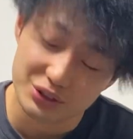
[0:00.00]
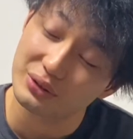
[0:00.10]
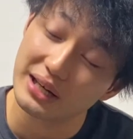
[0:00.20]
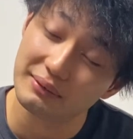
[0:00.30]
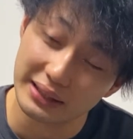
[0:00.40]
あ、初
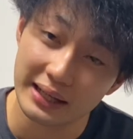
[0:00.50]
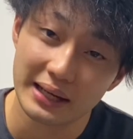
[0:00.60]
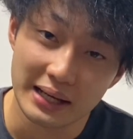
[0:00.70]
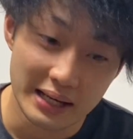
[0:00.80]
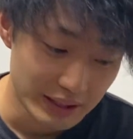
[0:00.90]
回はね、
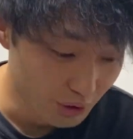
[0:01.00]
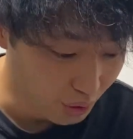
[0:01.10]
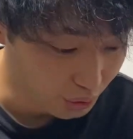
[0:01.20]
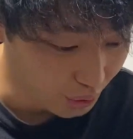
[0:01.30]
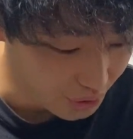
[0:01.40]

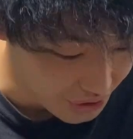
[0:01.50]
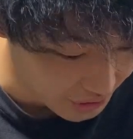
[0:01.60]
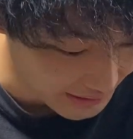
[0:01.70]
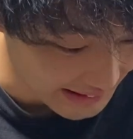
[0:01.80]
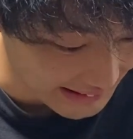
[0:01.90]
両投手、いい